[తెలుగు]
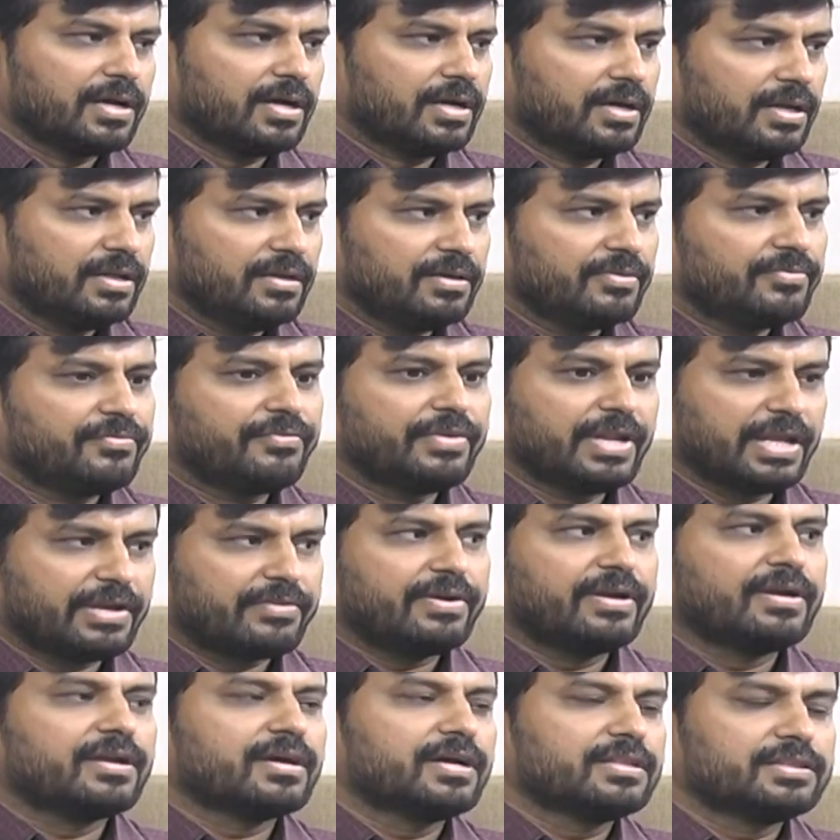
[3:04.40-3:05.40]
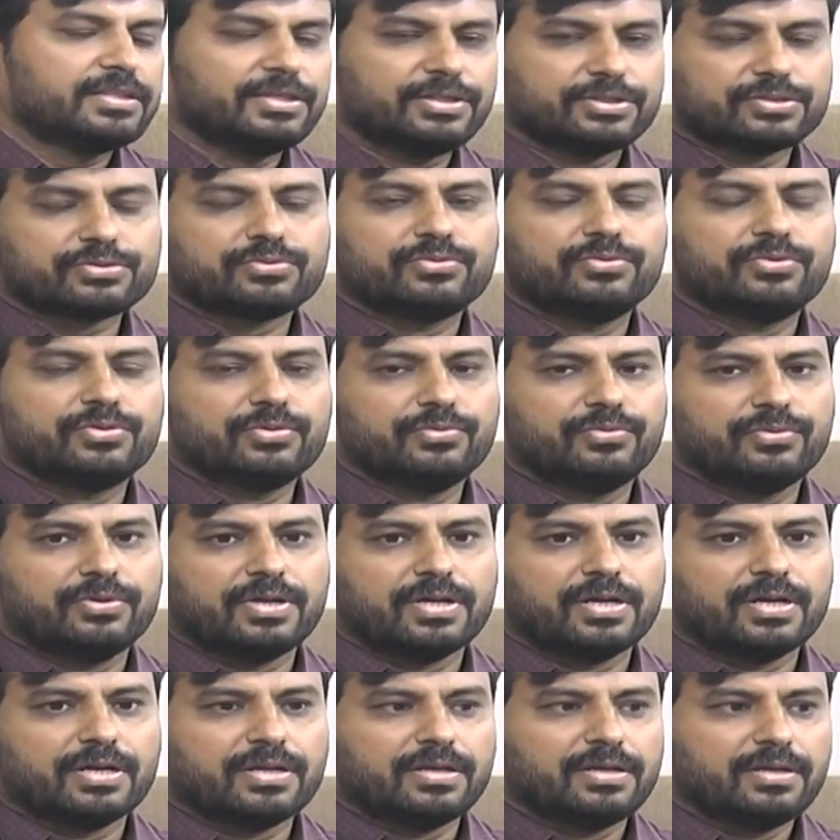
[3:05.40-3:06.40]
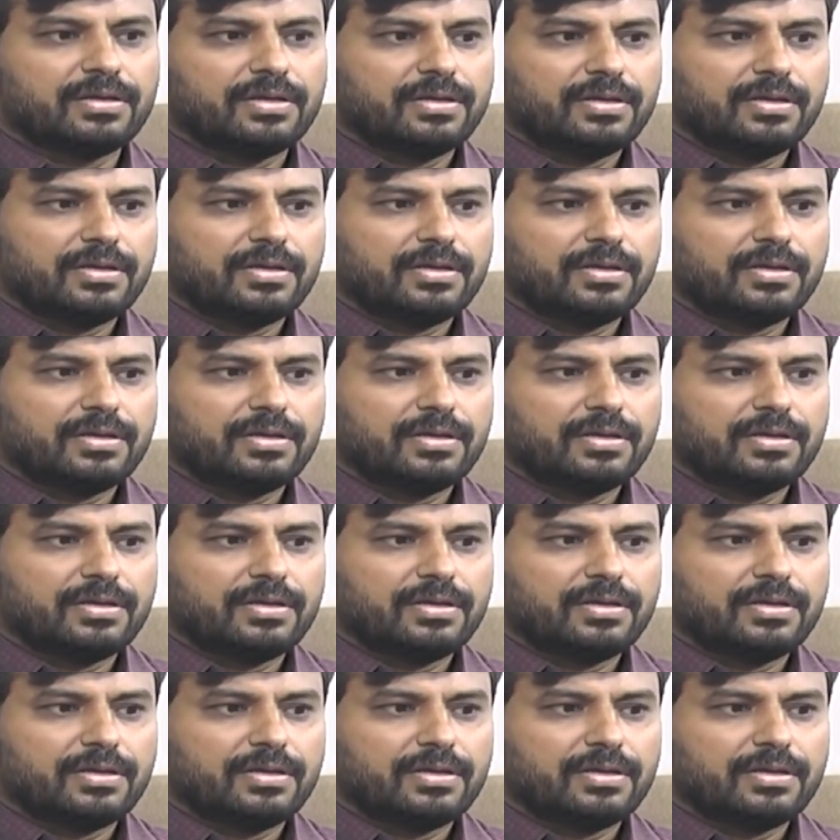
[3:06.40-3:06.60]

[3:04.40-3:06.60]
కానీ ఫ్రీక్వెంట్గా తీసుకుంటూ ఉండాలి